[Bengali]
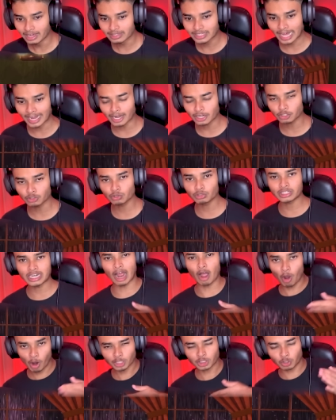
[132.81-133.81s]
তারা শুধু
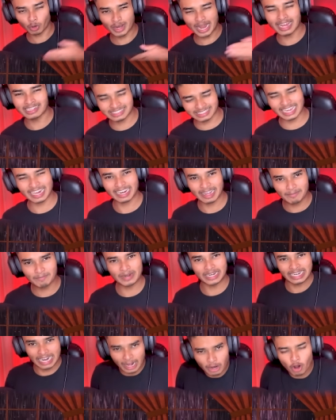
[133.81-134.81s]
সাহস করে আজকের গেম
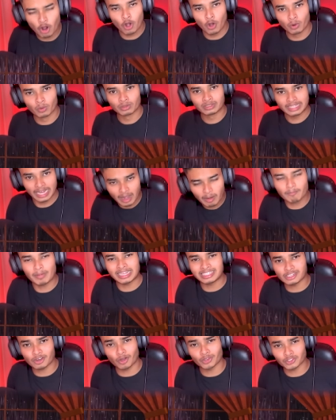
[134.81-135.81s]
প্লে দেখো দেখবা
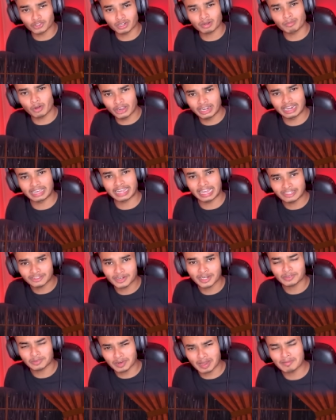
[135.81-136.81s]
যে কতটা ভয় লাগে এত
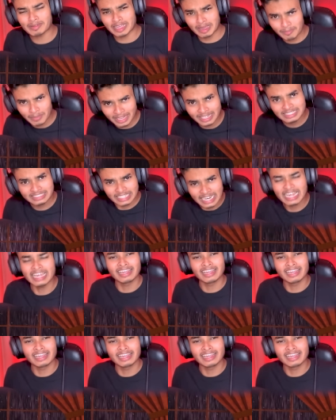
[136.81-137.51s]
রাত করে আমি গেম খেলছি